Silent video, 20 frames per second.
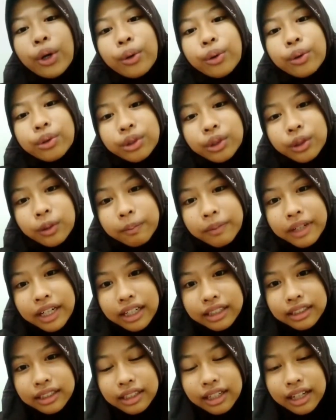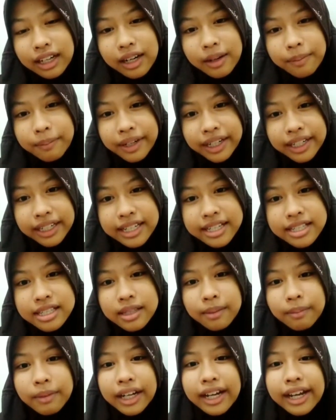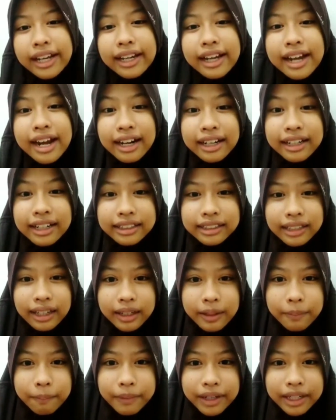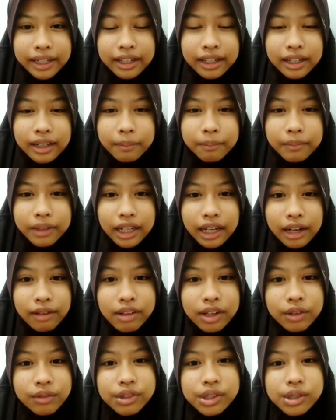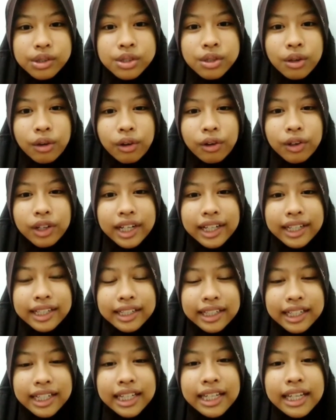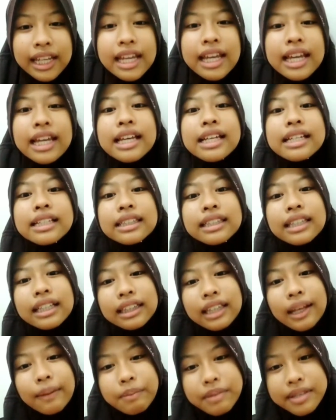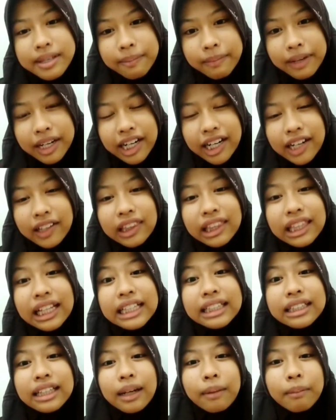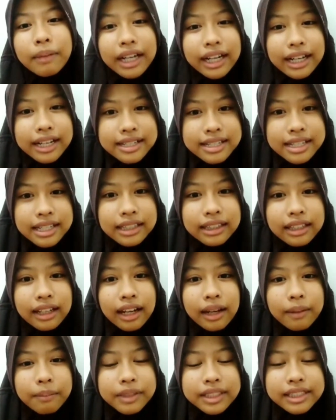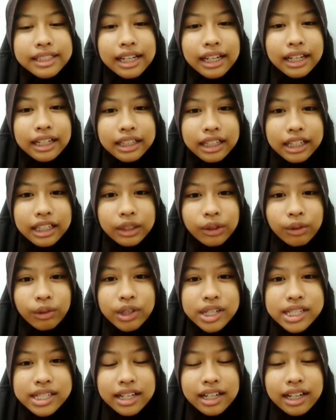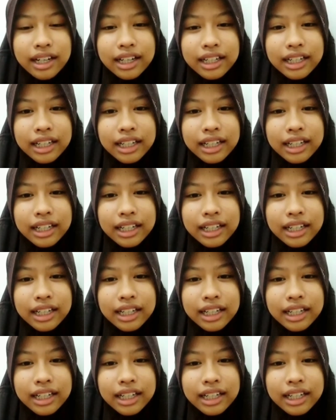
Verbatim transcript: Untuk para tenaga medis sebagai garda terdepan dalam melawan virus corona ini, tetap semangat dan terima kasih telah menjalankan tugasnya dengan